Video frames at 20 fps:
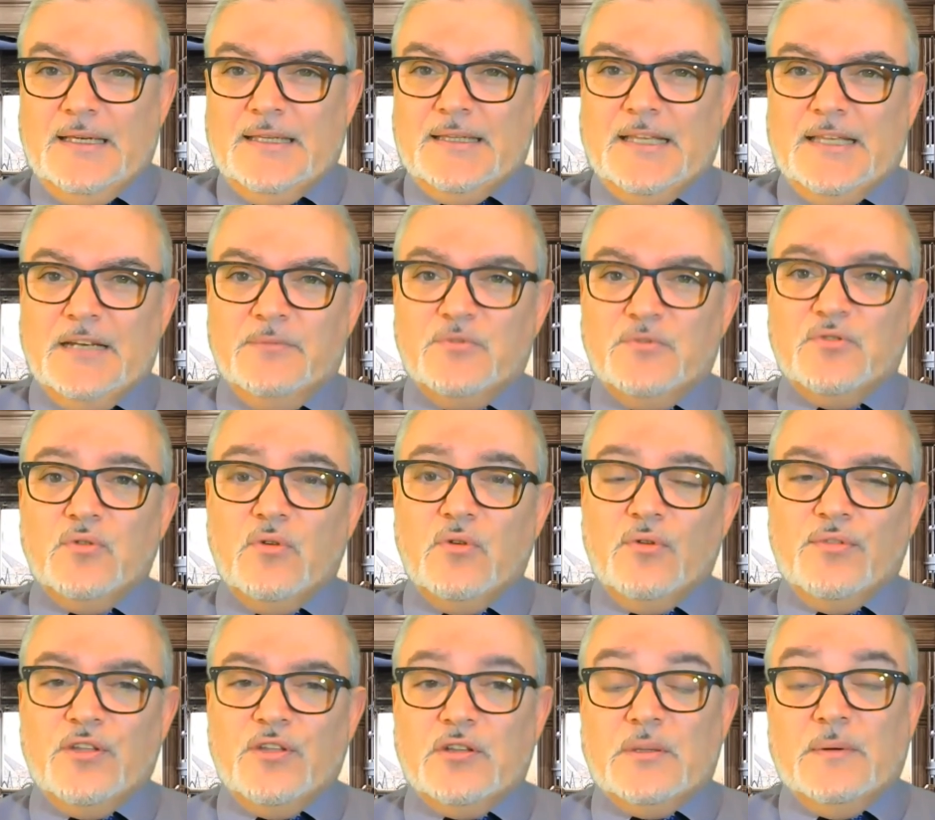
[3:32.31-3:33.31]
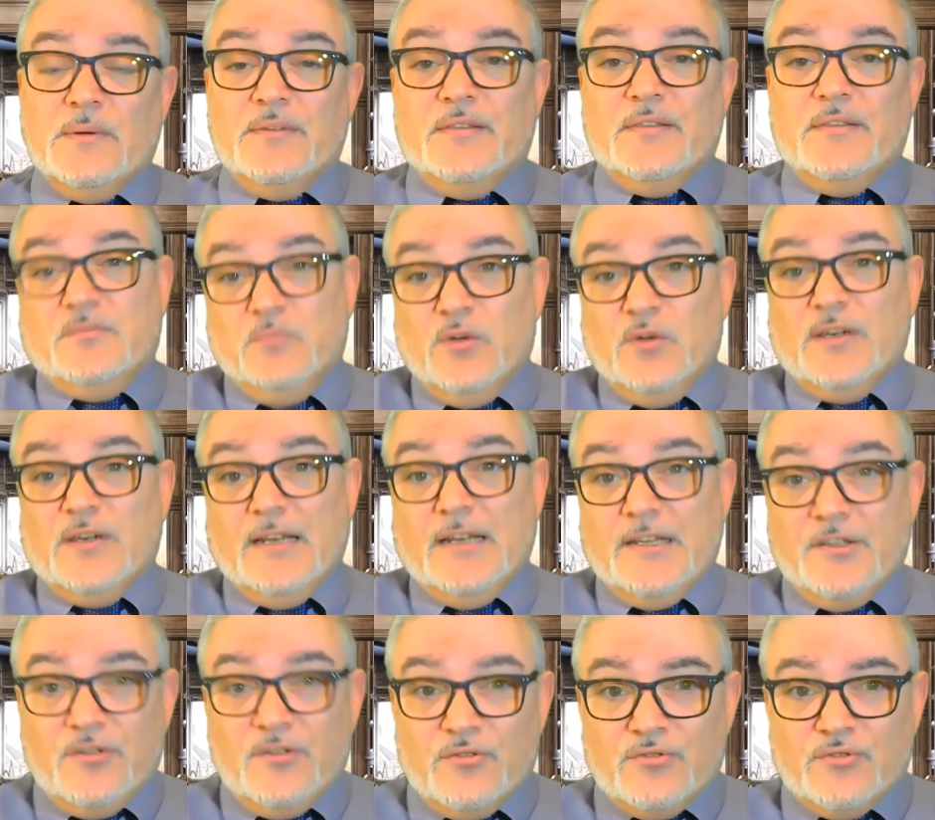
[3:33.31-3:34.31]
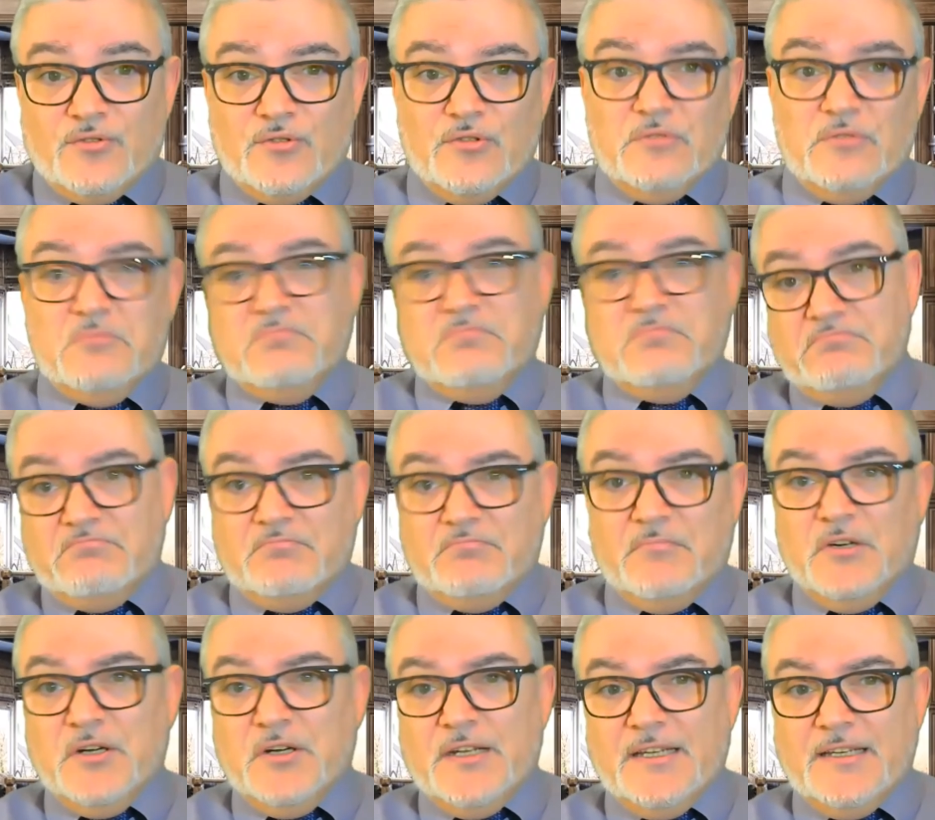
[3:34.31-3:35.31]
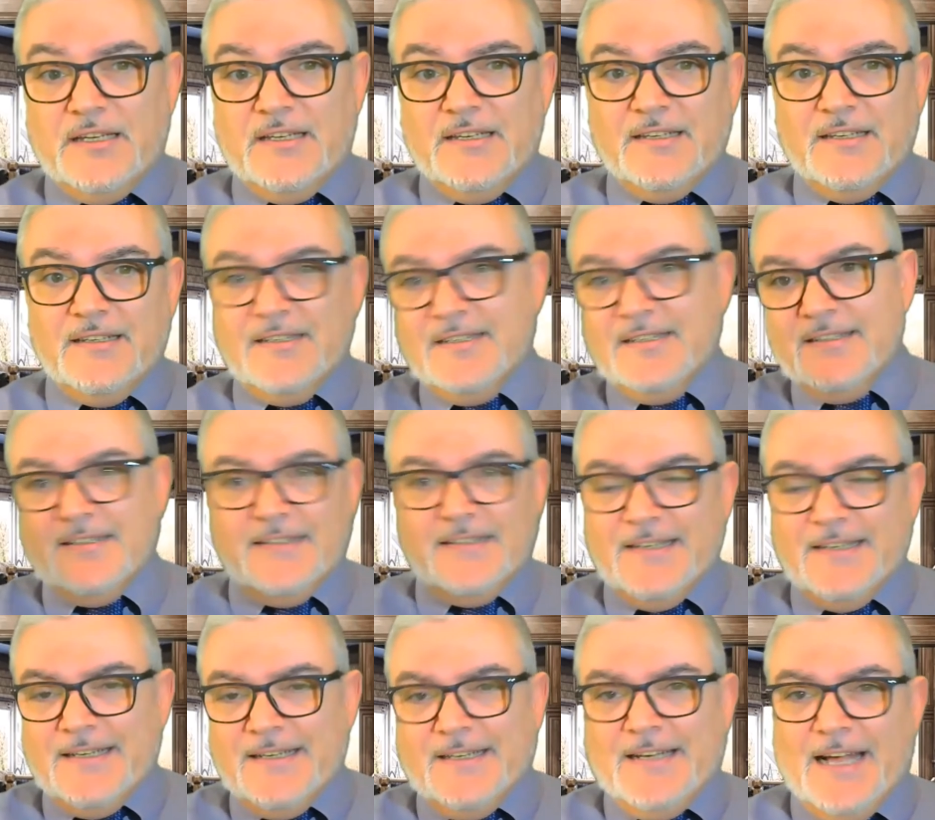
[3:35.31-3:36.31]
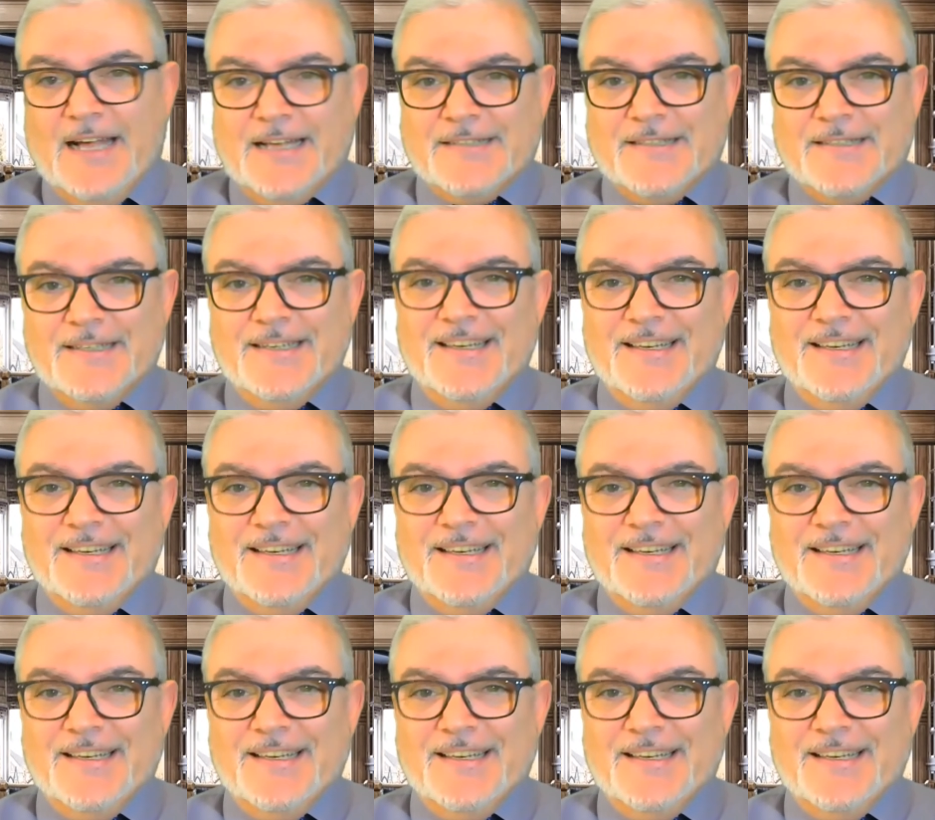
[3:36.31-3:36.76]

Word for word: tenemos un concepto a veces muy religioso, muy eh, así,